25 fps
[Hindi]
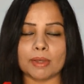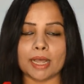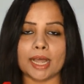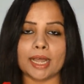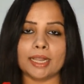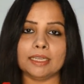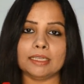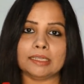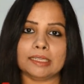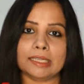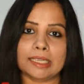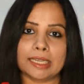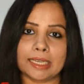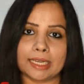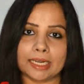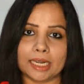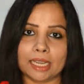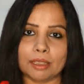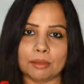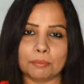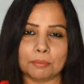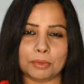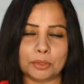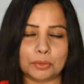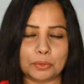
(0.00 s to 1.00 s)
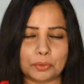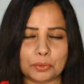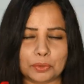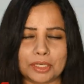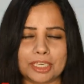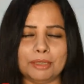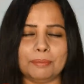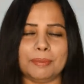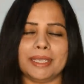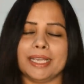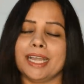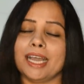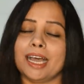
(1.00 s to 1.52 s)
बाल देखने बिल्कुल
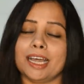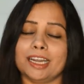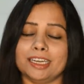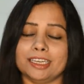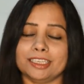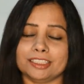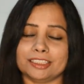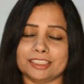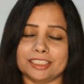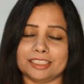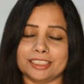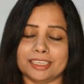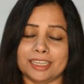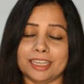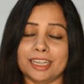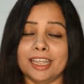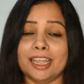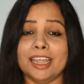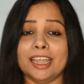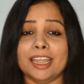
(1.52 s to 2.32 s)
ही बेकार लगते थे